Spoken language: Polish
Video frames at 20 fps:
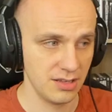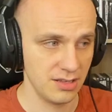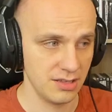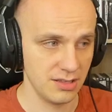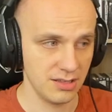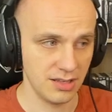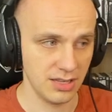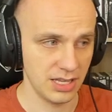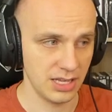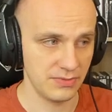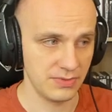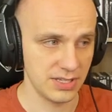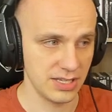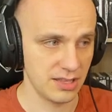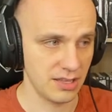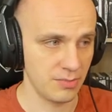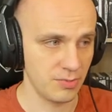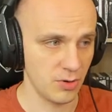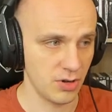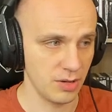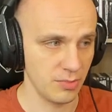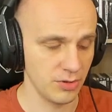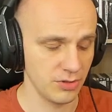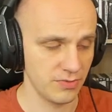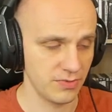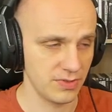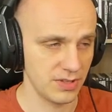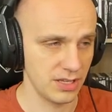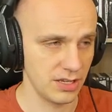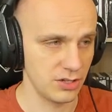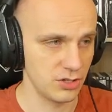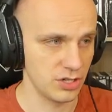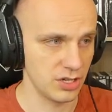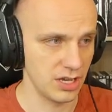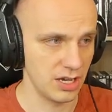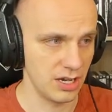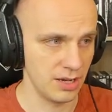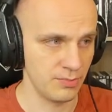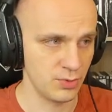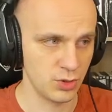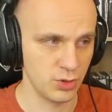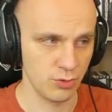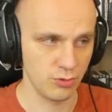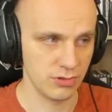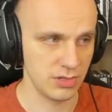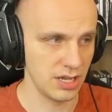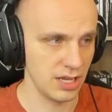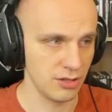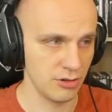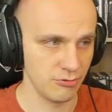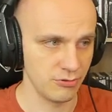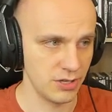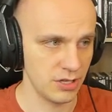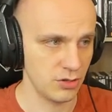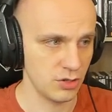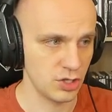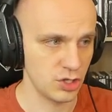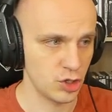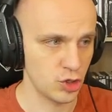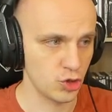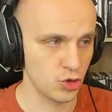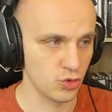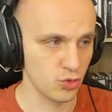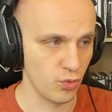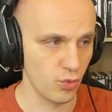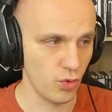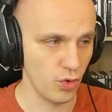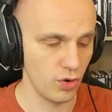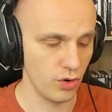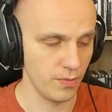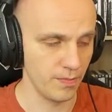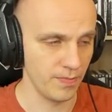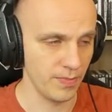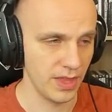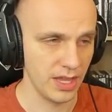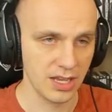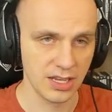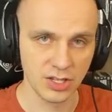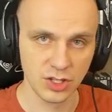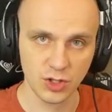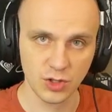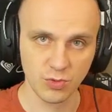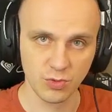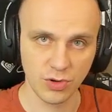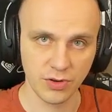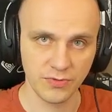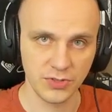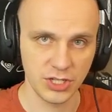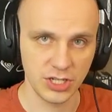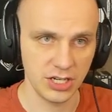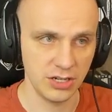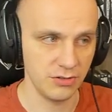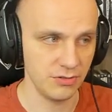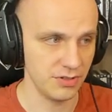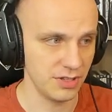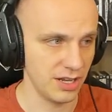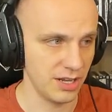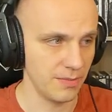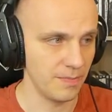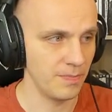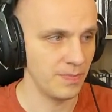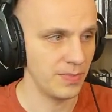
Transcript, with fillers: Nienawidzę tych Pokemonów w tej grze, absolutnie. Anonan to jest zło, zło wcielone.